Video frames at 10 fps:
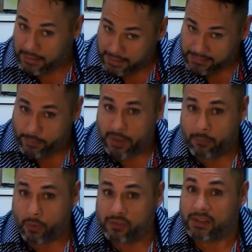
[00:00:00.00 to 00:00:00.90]
Y
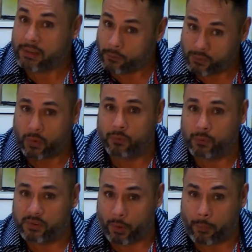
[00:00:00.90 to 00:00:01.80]
asimismo, si te gustó
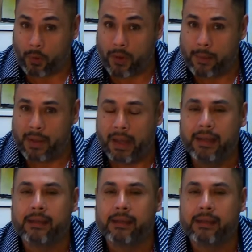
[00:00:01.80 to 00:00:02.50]
nuestro programa,